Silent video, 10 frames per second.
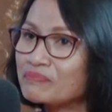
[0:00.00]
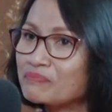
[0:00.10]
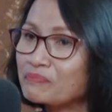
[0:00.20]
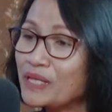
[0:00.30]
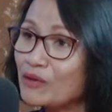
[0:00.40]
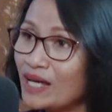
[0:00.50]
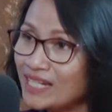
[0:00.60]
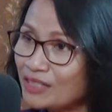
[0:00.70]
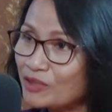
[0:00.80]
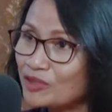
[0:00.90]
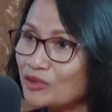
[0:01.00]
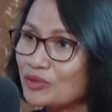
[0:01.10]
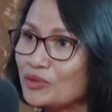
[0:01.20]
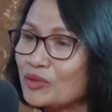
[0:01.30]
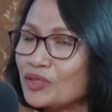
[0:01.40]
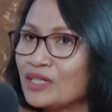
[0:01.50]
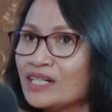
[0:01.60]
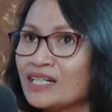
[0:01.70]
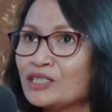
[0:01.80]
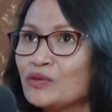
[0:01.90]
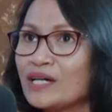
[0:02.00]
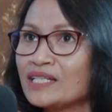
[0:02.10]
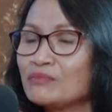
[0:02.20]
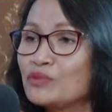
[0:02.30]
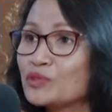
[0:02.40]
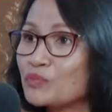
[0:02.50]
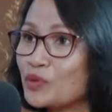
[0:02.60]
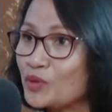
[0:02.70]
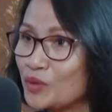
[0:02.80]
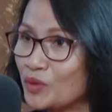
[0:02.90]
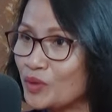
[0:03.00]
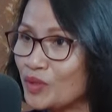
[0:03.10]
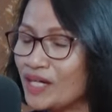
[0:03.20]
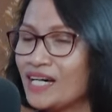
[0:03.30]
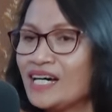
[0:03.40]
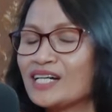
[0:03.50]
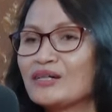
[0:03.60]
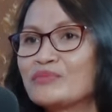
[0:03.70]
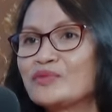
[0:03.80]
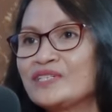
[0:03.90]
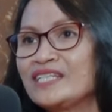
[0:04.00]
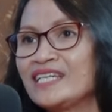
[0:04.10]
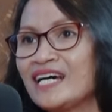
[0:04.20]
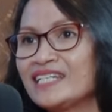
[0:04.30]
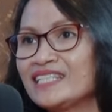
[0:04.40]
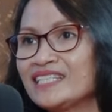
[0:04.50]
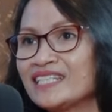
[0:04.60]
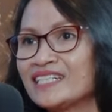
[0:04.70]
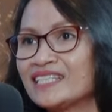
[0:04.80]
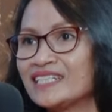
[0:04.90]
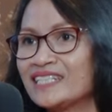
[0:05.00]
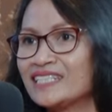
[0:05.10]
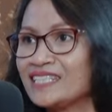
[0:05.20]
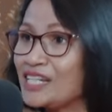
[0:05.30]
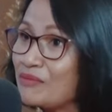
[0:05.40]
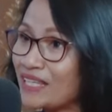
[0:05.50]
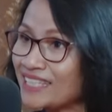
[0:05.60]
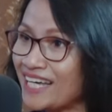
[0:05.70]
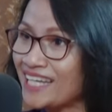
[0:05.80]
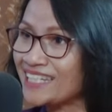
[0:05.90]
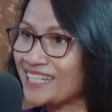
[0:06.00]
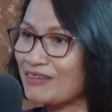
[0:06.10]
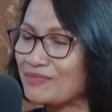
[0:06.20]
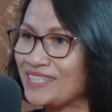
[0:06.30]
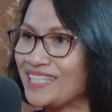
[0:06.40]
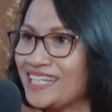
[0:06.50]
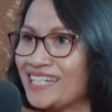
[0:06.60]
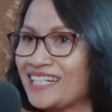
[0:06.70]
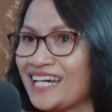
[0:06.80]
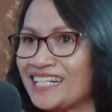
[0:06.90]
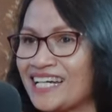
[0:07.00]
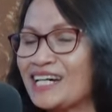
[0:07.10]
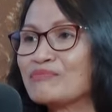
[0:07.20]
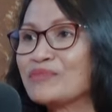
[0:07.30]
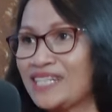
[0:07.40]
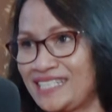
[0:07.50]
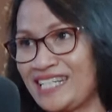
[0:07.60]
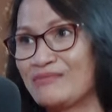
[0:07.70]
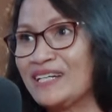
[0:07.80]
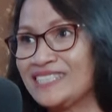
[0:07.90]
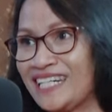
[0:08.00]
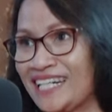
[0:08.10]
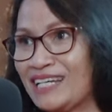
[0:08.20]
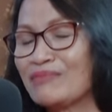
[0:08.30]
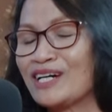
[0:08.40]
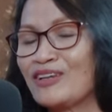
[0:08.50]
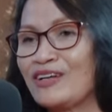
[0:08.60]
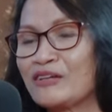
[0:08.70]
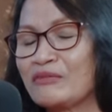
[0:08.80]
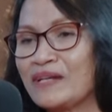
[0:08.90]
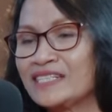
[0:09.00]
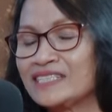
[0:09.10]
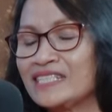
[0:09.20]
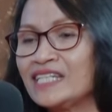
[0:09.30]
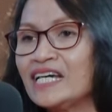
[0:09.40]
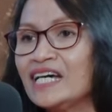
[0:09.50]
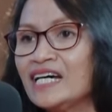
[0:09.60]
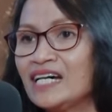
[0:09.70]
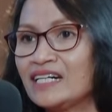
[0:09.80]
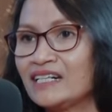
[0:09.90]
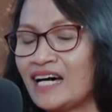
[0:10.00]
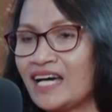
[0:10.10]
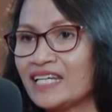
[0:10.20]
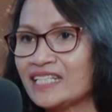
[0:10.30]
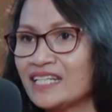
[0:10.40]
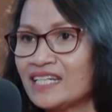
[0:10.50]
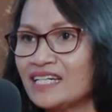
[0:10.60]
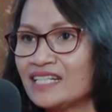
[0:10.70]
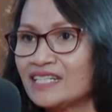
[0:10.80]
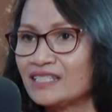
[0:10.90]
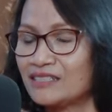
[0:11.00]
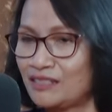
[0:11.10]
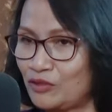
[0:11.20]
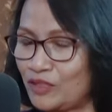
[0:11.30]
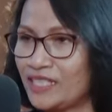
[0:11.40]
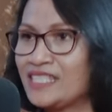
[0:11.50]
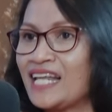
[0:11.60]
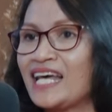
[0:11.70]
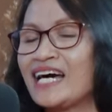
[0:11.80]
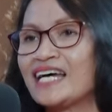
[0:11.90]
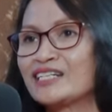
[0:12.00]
Pilwali waktu itu 2010. Hmm. Kemudian uh, dilibatkan kami uh, ah. karena bekerja di Banjar kan mengelola ah. koperasi. Uh, akhirnya ke jalan.